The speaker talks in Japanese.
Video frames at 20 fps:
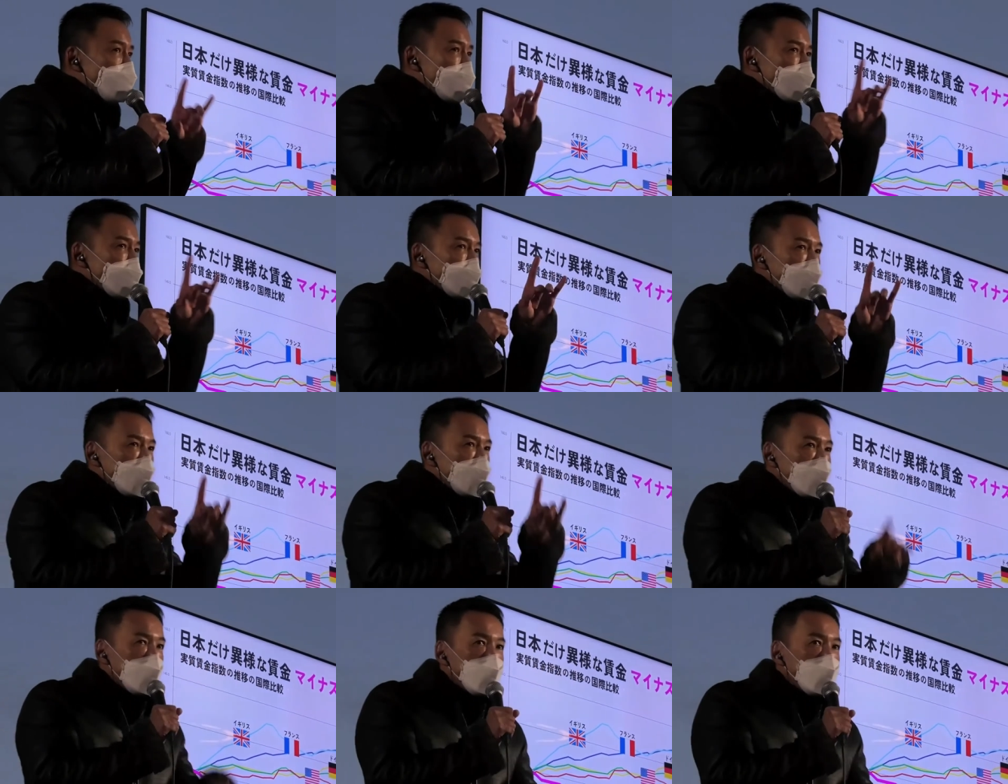日
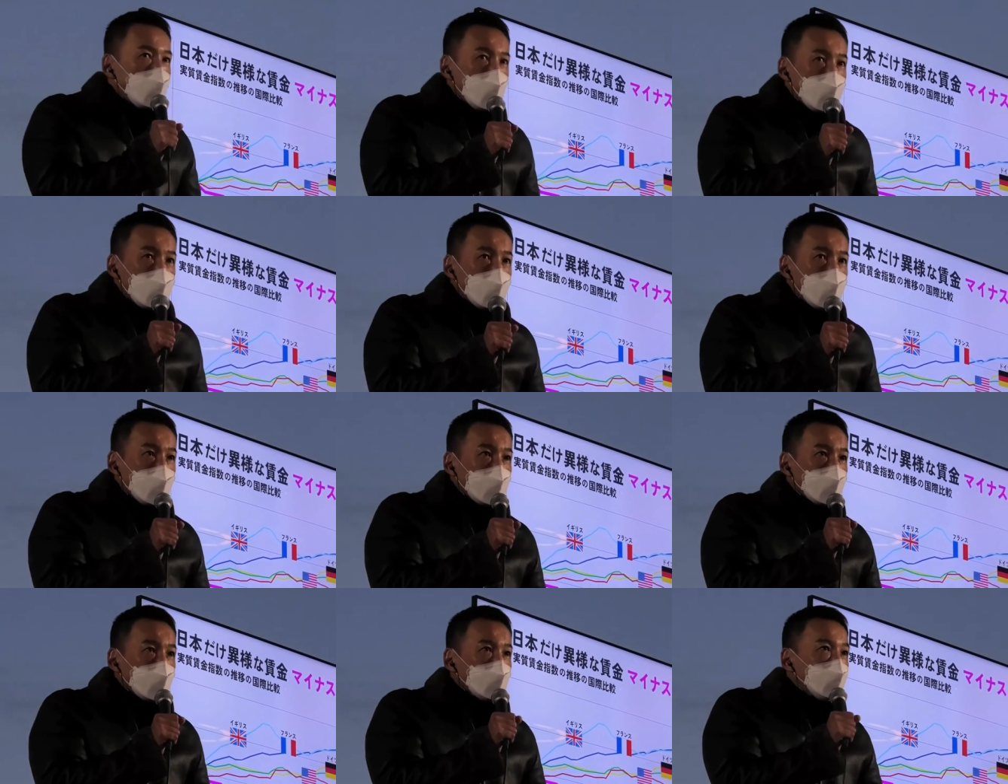本が本
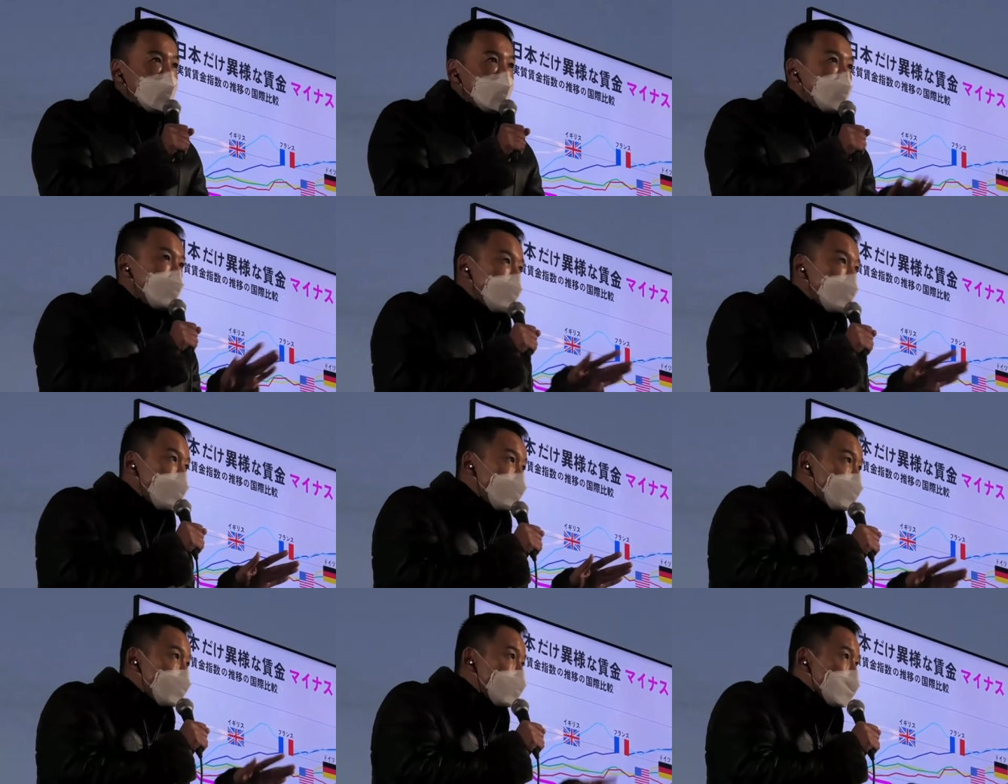格的デフレ
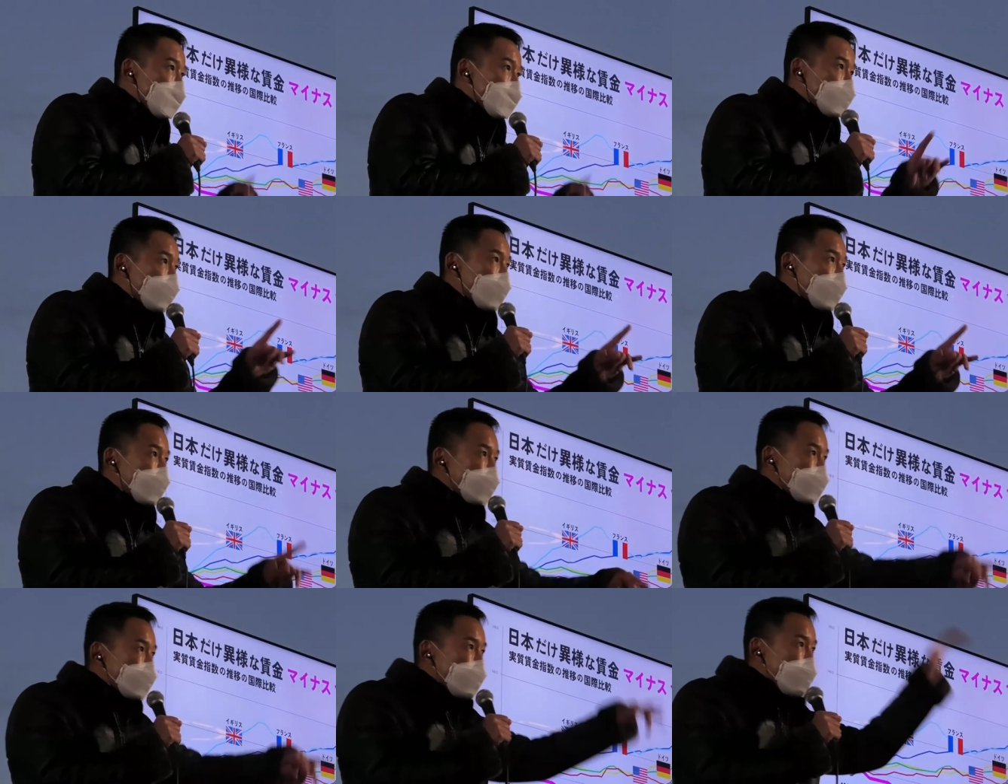になる前
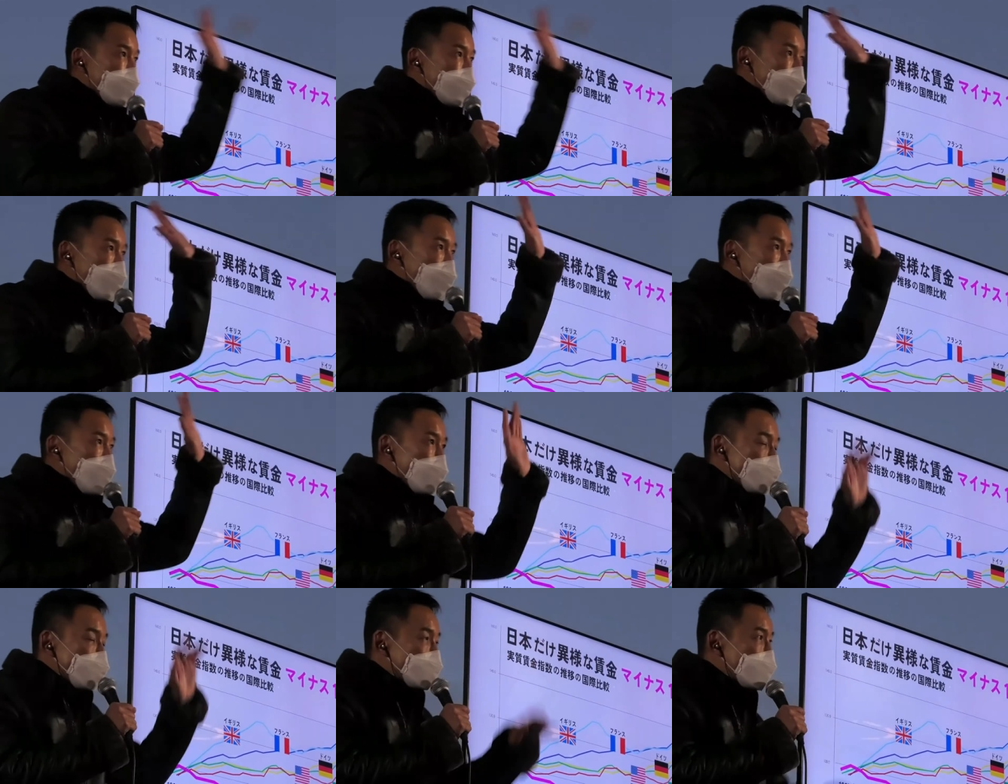年、
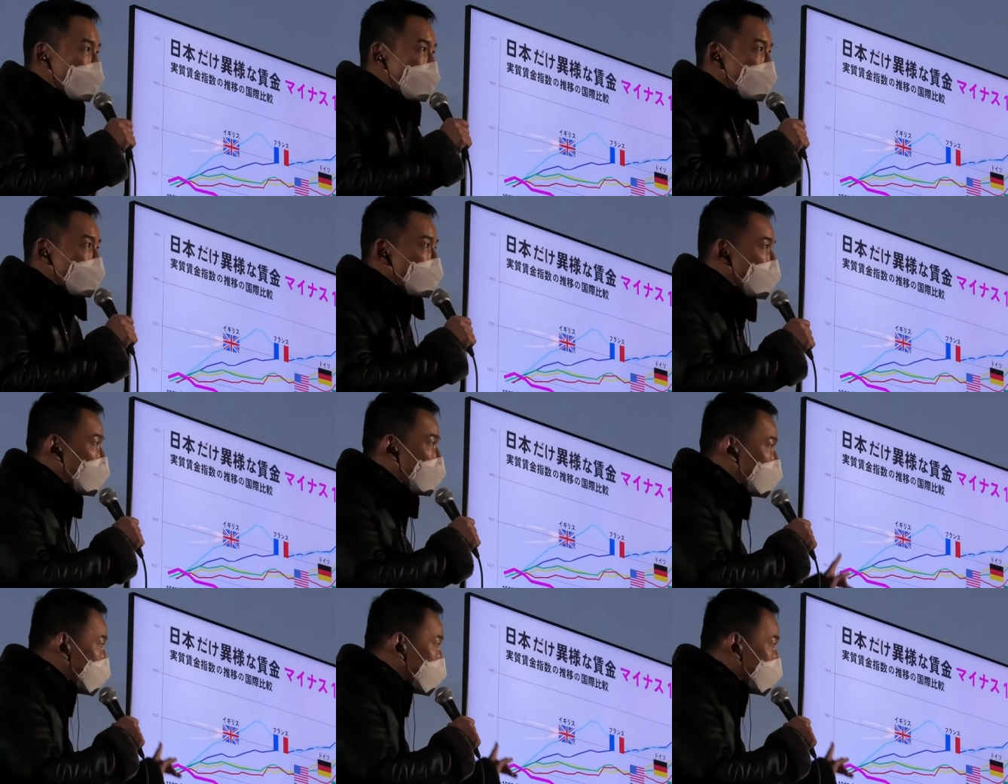消費税が